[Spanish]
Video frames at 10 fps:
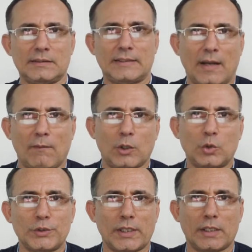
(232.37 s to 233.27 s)
de la
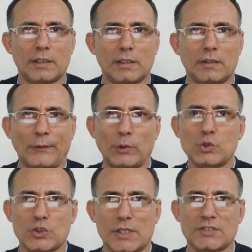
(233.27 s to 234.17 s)
vacuna
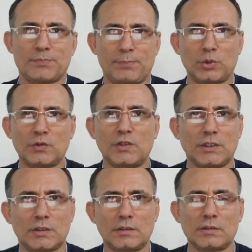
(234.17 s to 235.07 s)
rusa
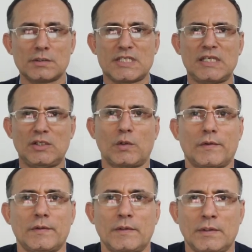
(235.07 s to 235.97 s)
Sputnik 5?